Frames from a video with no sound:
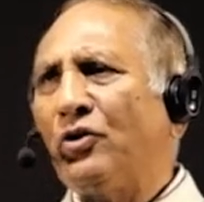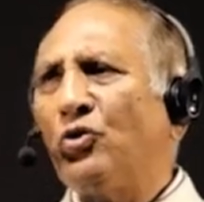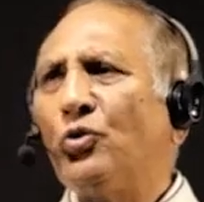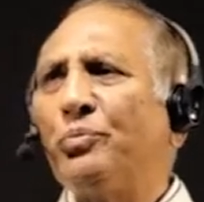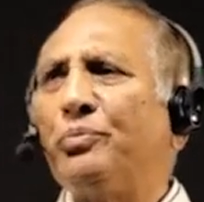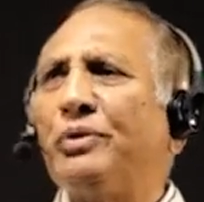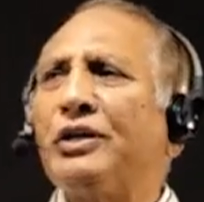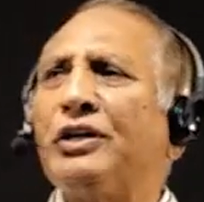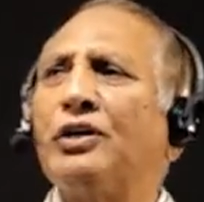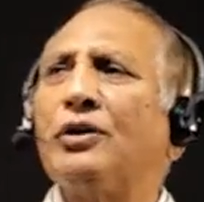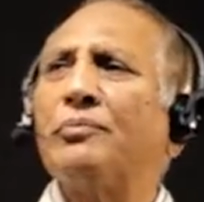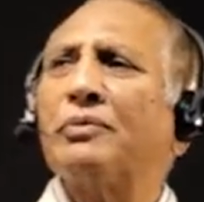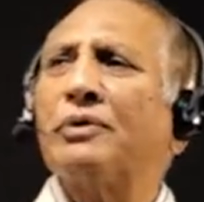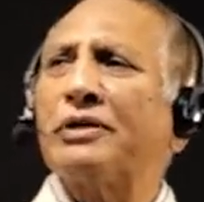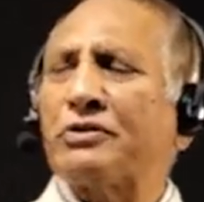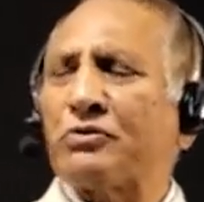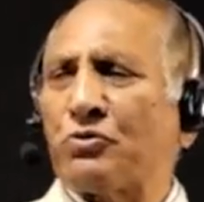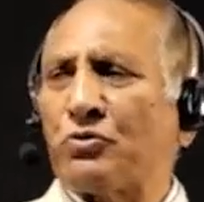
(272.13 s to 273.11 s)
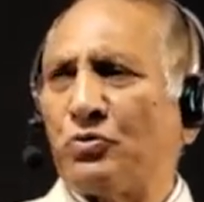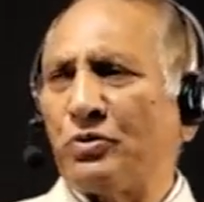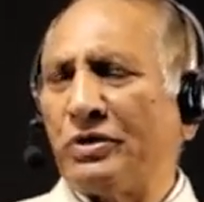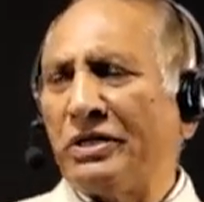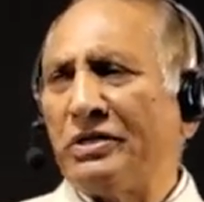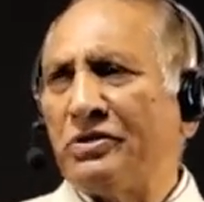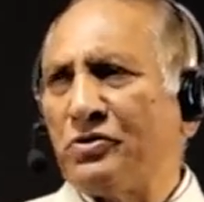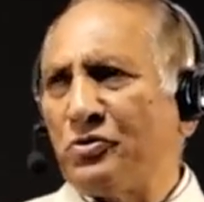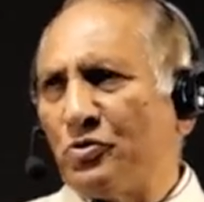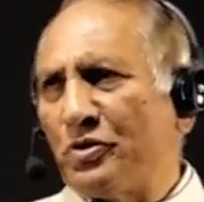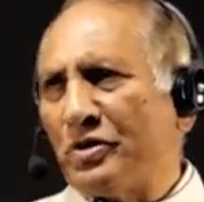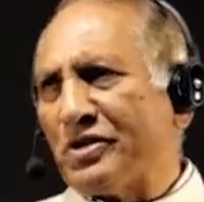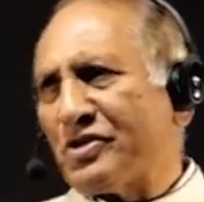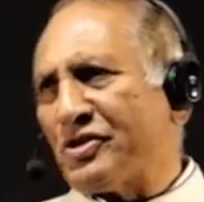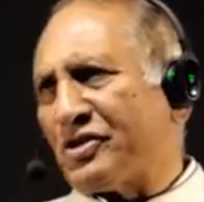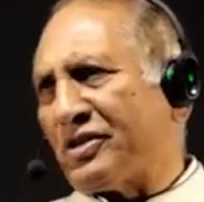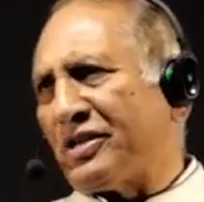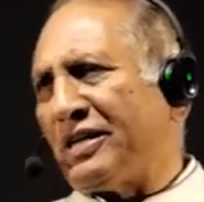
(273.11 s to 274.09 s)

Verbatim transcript: कोई बीकॉम का स्टूडेंट यूएस